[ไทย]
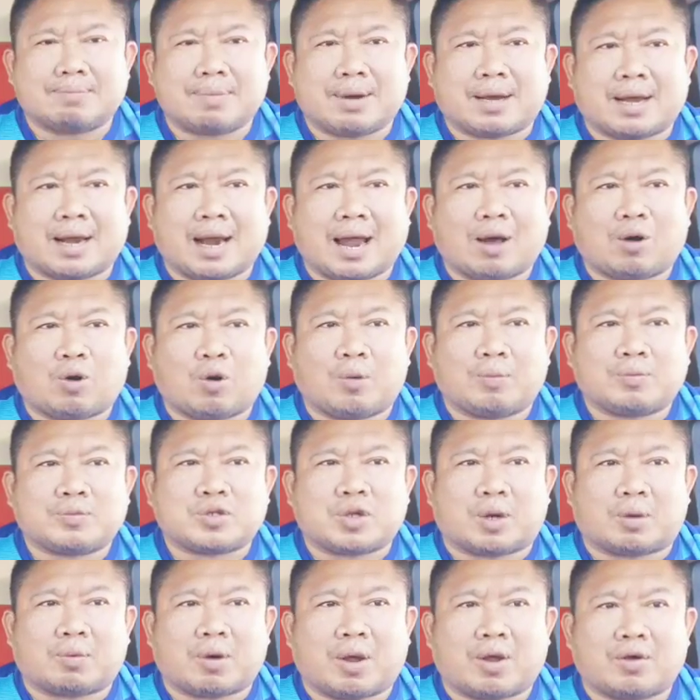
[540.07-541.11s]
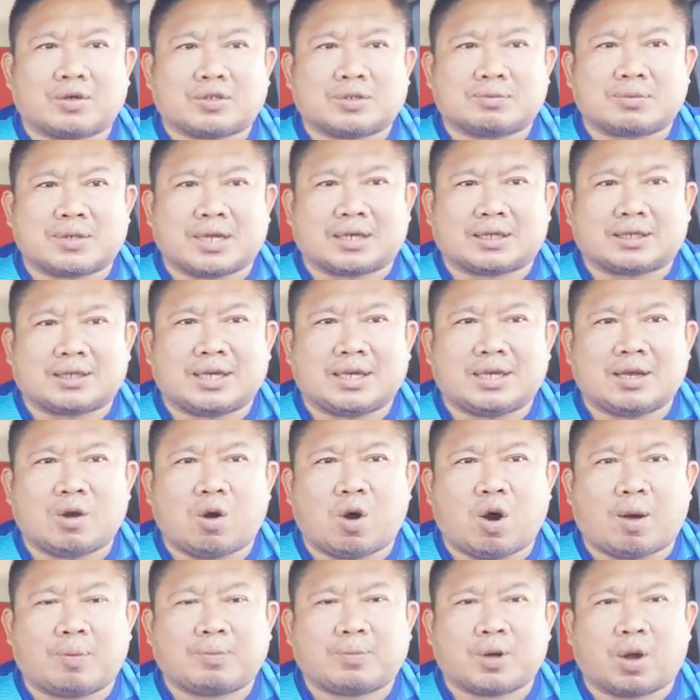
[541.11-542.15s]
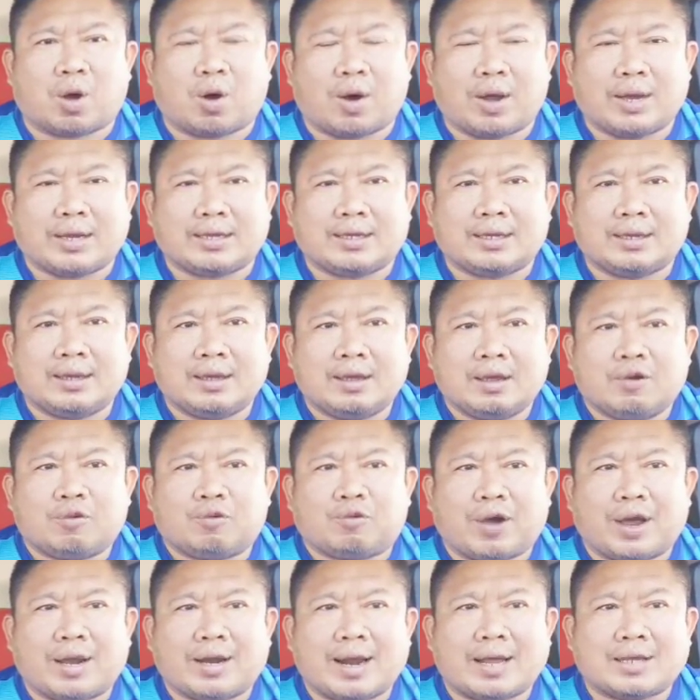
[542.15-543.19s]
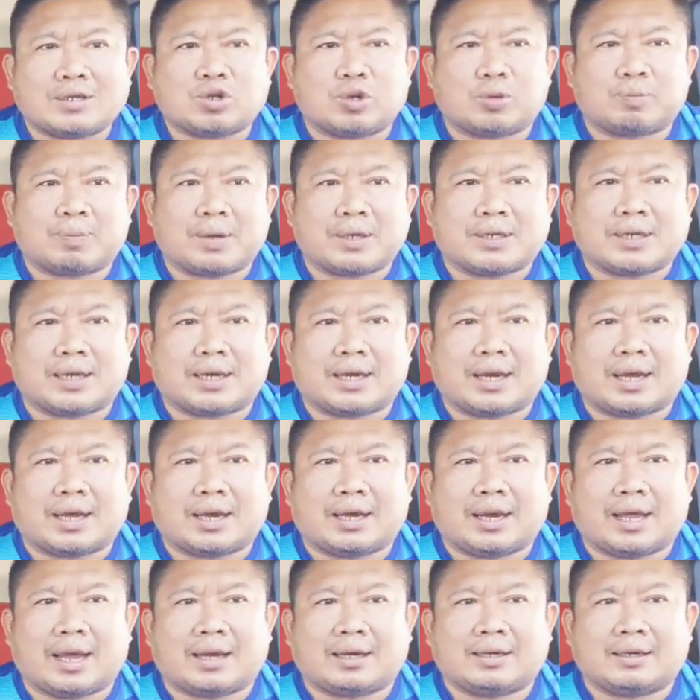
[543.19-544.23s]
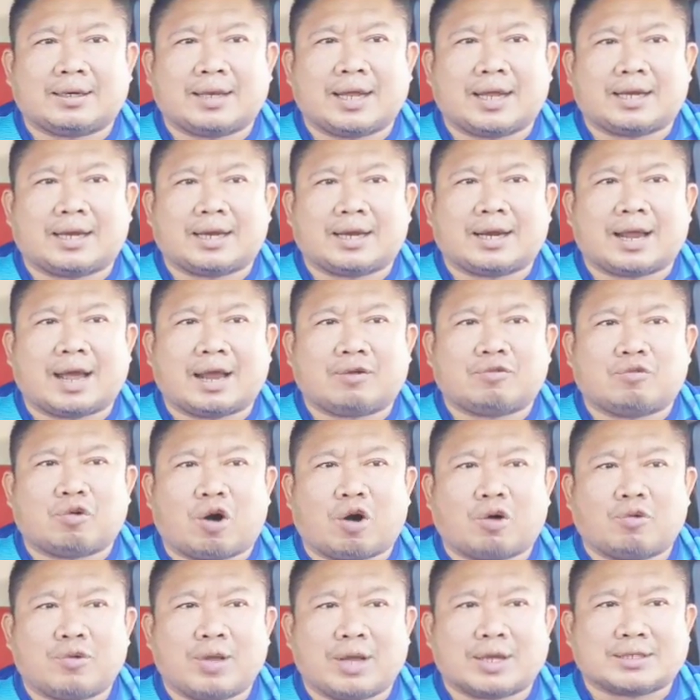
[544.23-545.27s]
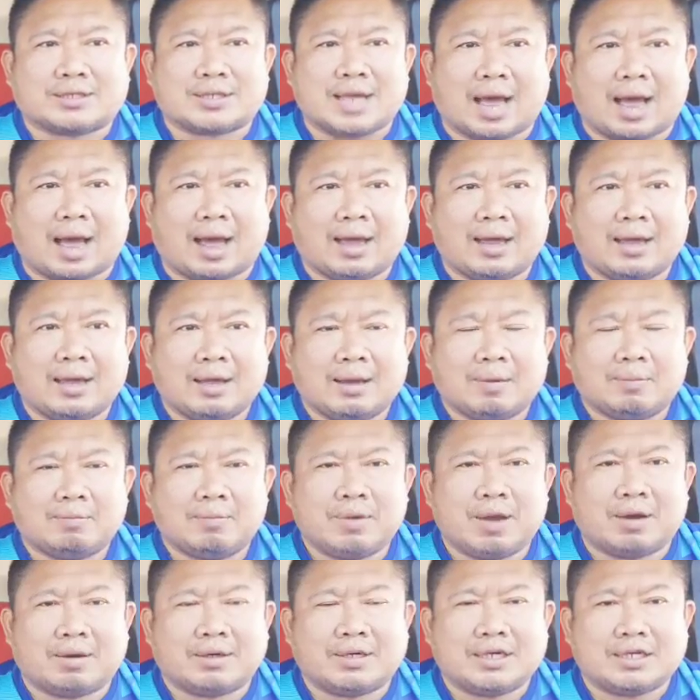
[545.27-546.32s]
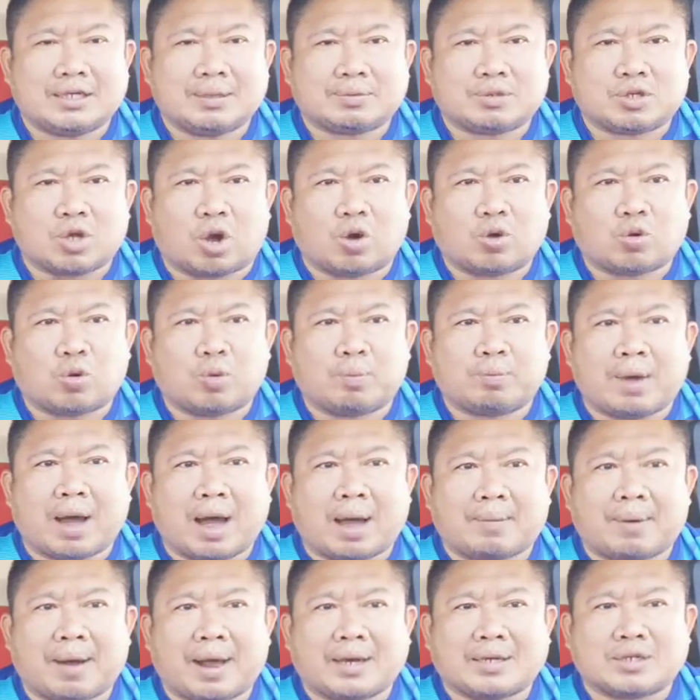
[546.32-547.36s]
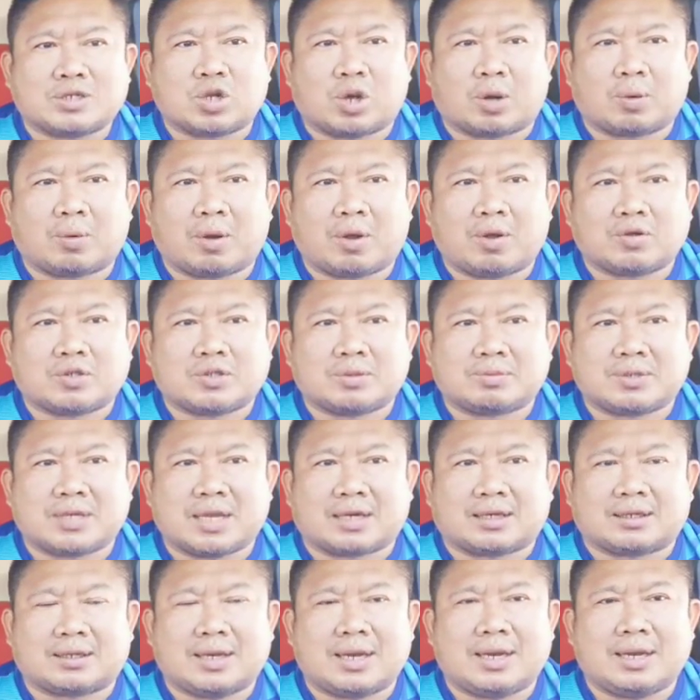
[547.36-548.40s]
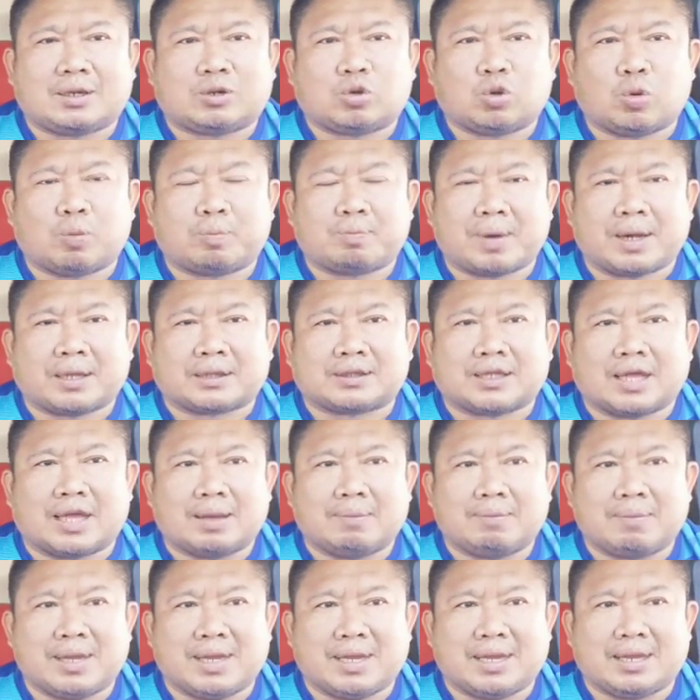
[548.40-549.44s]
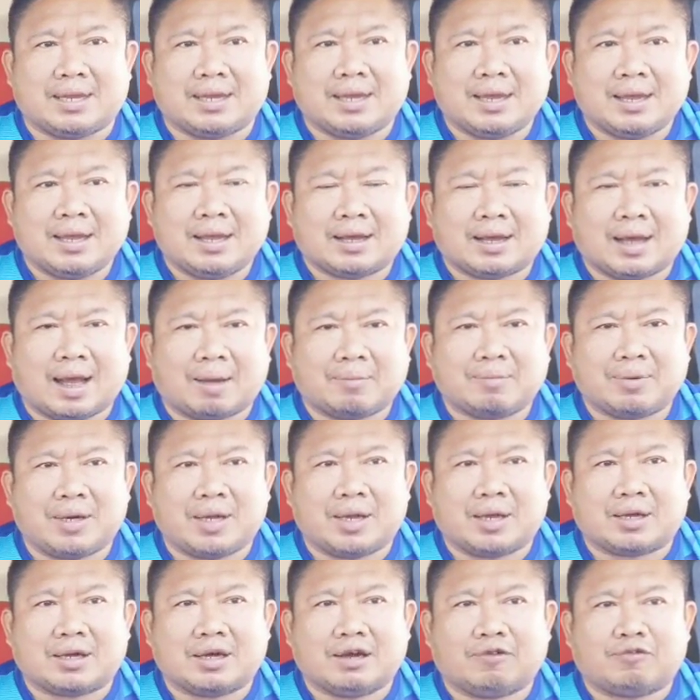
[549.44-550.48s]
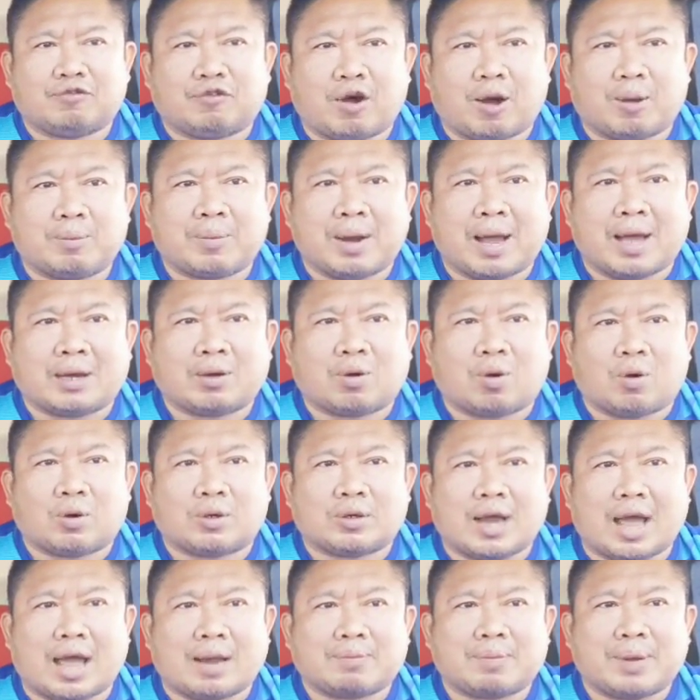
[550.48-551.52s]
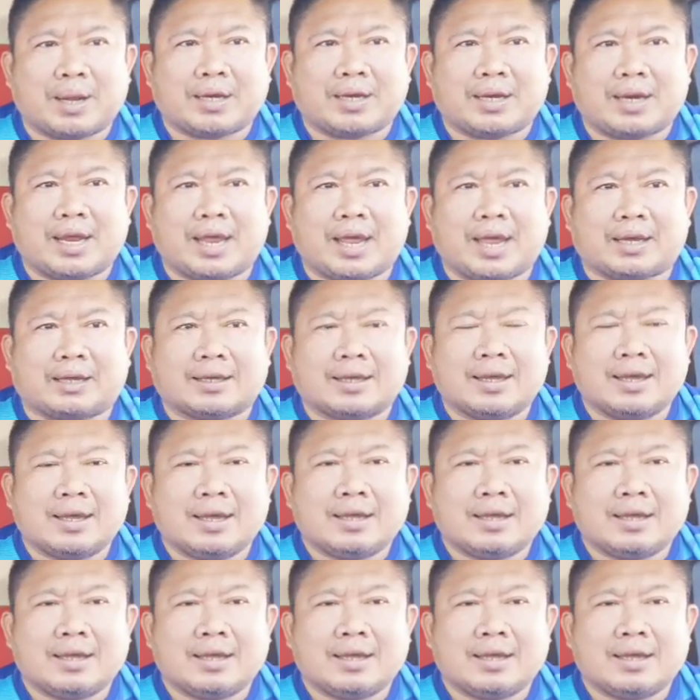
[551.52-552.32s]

20มกราคม267 ที่อ้อมน้อยฝ่ายล่าสุดไปชนะคะแนน เดชอนันต์วอเวียงสะเมื่อวันที่ 12กุมภาพันธ์267ที่ทูปัตเตมีครับเนี่ยคือฟอร์มหลังของนั่นเพชรเอก